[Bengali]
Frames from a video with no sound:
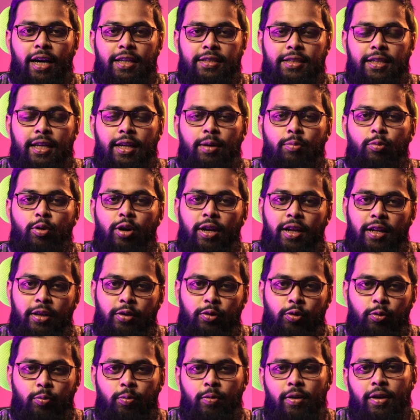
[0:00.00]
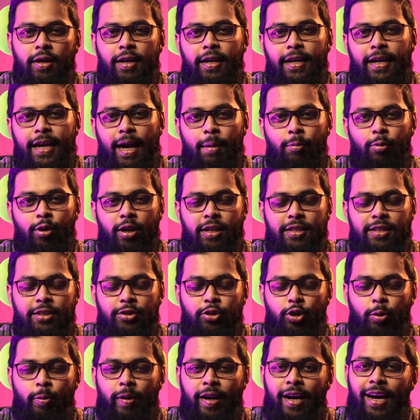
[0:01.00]
আসসালামু আলাইকুম কেমন আছেন
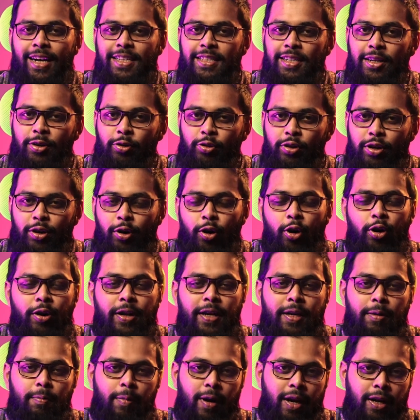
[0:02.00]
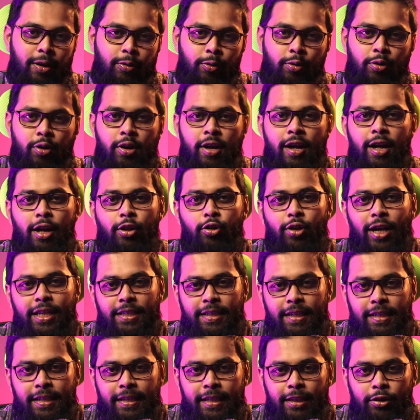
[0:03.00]
সবাই আশা করি অনেক ভালো তো
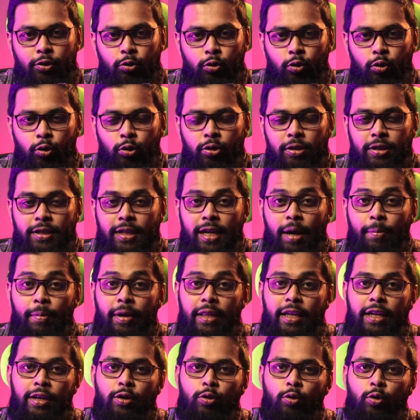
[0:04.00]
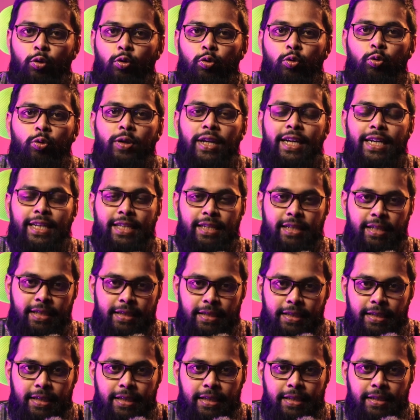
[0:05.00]
আজকে থেকে শুরু হচ্ছে আমাদের নতুন একটি
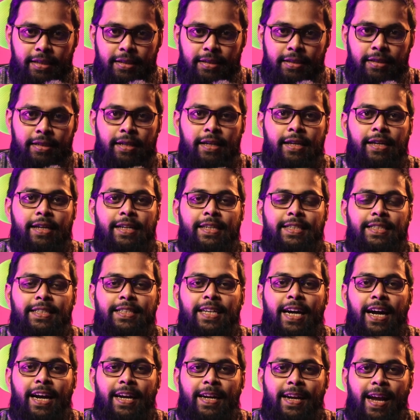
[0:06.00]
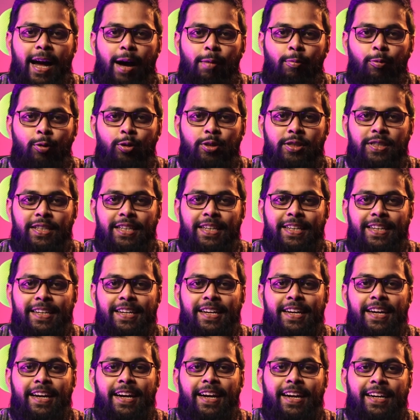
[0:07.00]
সিরিজ যার নাম হচ্ছে
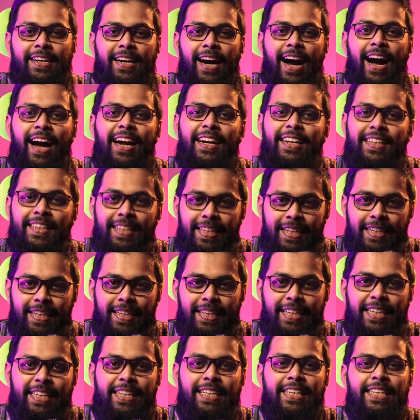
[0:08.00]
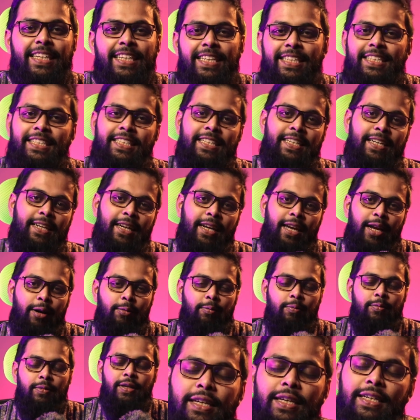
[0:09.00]
কার থেকে কি শিখলাম
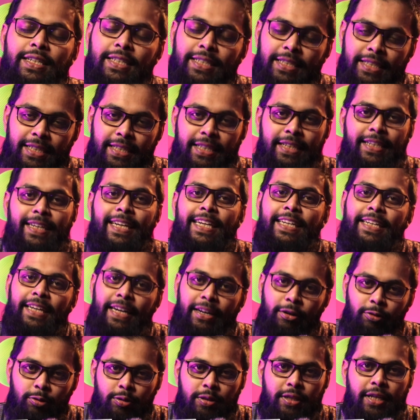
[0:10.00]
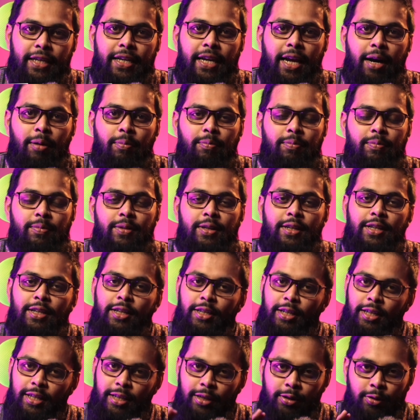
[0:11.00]
জি এটাই হচ্ছে নাম
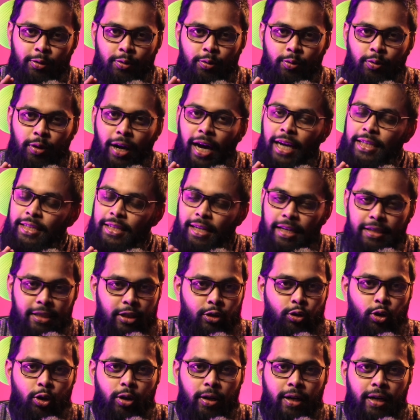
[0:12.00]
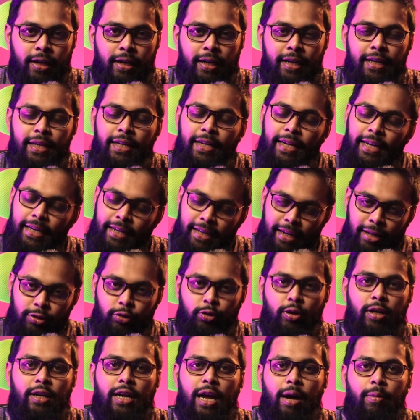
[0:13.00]
একটু হাসাহাসি দরকার নেই এটাই
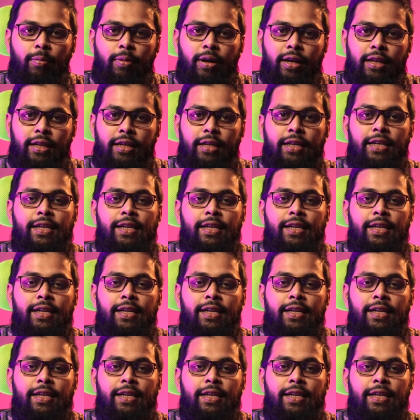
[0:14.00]
আসলে নাম আর